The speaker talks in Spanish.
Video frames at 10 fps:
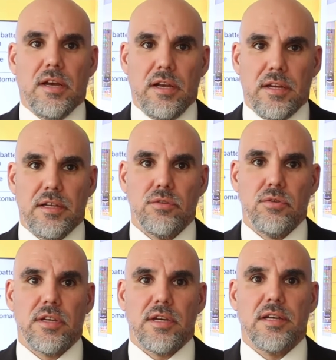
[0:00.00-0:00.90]

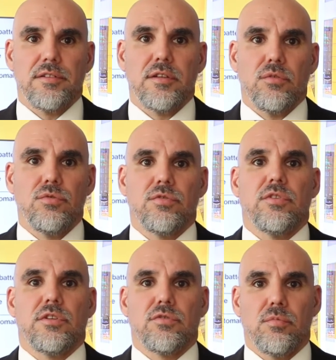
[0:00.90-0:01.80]
alegando que hace
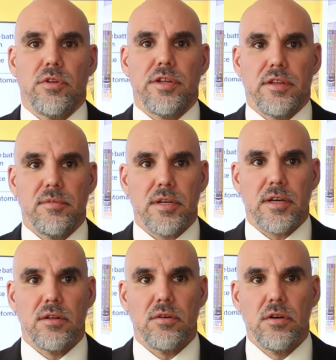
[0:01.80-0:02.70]
uso de su poder de
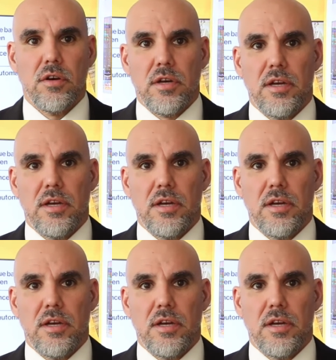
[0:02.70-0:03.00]
mercado